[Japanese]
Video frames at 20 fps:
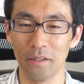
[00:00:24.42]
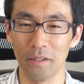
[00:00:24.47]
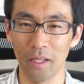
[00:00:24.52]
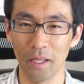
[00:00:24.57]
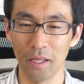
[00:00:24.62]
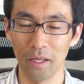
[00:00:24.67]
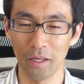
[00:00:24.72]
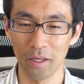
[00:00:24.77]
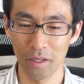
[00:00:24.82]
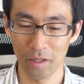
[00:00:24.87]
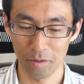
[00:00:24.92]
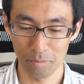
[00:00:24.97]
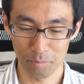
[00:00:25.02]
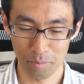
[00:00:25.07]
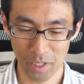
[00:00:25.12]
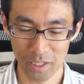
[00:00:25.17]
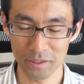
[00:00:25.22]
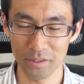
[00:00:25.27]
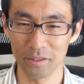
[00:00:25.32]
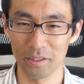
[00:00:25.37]
で、
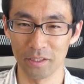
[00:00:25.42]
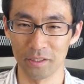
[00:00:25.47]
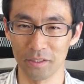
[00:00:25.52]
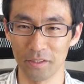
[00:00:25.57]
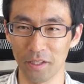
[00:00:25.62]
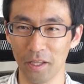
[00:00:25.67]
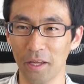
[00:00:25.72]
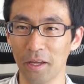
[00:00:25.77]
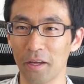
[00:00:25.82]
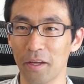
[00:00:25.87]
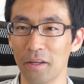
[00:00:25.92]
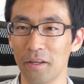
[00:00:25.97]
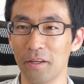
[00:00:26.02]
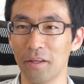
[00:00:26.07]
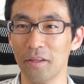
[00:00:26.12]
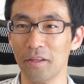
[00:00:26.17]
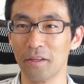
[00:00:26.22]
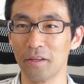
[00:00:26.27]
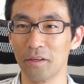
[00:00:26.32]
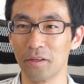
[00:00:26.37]
まずですね、
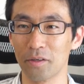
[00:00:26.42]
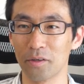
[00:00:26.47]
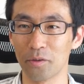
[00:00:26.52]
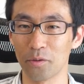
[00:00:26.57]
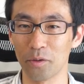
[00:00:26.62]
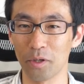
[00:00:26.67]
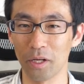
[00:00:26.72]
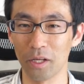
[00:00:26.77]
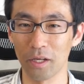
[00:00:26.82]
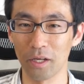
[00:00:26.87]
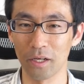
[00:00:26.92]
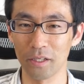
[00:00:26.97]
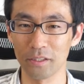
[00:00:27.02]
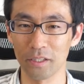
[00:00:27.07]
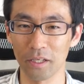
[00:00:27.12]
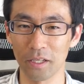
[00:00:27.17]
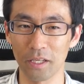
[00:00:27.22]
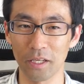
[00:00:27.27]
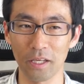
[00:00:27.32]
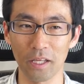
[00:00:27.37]
これが
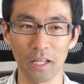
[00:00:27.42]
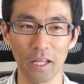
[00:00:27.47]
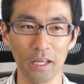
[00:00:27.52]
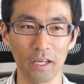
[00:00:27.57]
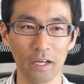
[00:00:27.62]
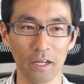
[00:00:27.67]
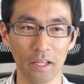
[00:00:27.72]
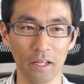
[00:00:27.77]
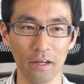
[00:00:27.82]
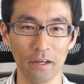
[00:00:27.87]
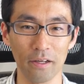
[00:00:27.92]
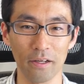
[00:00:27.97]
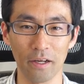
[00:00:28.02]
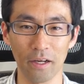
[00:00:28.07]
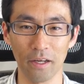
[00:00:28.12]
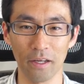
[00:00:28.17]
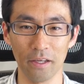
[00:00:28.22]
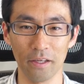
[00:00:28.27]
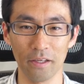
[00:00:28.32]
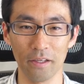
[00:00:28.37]
先でいいかな。
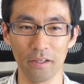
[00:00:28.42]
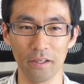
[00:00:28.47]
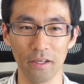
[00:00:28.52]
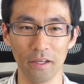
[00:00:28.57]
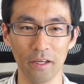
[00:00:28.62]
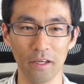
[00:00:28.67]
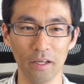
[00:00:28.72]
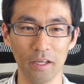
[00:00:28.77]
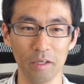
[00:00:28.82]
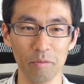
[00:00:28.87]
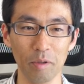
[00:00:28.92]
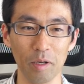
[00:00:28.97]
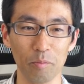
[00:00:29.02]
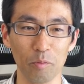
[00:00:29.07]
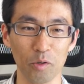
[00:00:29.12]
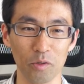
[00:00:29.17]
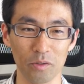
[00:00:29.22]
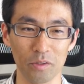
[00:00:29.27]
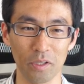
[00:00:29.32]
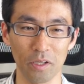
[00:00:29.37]
はい。えー、今
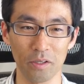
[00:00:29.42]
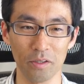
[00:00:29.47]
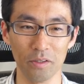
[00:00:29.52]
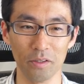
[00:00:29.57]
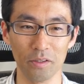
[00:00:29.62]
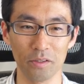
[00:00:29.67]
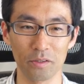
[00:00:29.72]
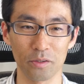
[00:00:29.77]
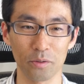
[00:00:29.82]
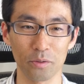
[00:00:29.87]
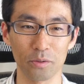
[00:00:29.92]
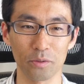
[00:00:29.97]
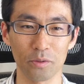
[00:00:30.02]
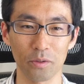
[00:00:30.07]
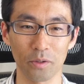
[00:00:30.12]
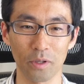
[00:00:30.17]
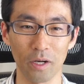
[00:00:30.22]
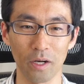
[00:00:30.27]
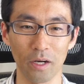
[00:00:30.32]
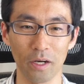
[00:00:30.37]
持ってる
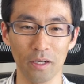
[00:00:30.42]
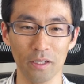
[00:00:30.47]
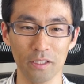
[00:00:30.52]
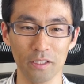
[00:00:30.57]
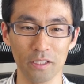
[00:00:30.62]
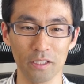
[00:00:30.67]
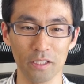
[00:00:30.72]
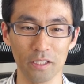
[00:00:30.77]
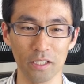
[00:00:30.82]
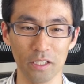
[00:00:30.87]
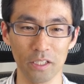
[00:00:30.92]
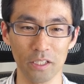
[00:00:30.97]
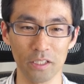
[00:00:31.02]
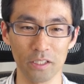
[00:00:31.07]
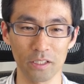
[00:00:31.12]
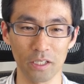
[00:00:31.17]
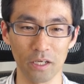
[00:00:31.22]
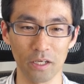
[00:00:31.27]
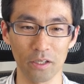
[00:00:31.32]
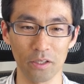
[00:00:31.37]
ソフトが
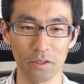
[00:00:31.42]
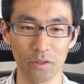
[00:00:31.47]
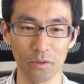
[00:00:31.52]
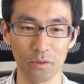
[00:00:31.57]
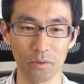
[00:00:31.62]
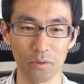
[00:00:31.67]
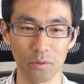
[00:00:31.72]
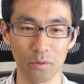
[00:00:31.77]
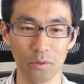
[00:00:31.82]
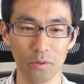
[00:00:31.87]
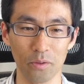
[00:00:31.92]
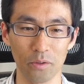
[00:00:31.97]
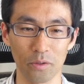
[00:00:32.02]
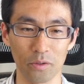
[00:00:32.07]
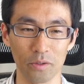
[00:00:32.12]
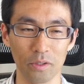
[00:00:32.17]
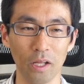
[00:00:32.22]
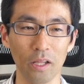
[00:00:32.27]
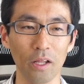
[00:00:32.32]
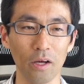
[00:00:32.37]

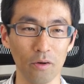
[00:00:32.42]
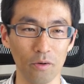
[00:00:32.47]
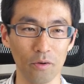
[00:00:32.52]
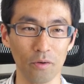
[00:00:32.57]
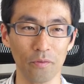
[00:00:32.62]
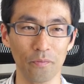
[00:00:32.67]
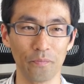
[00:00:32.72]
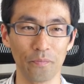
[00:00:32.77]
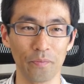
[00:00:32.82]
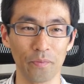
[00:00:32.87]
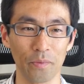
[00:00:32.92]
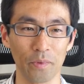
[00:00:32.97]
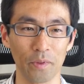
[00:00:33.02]
1234567本